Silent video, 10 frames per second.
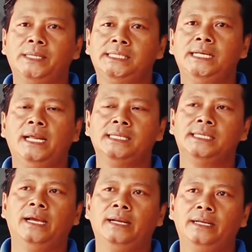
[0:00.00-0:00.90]
yang bersih
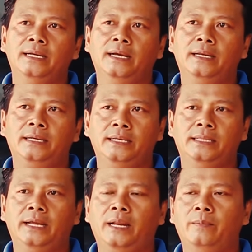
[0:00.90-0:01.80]
dan sehat dengan
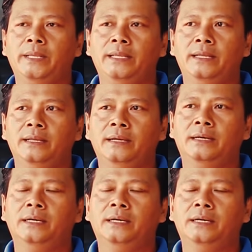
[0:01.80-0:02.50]
ditanami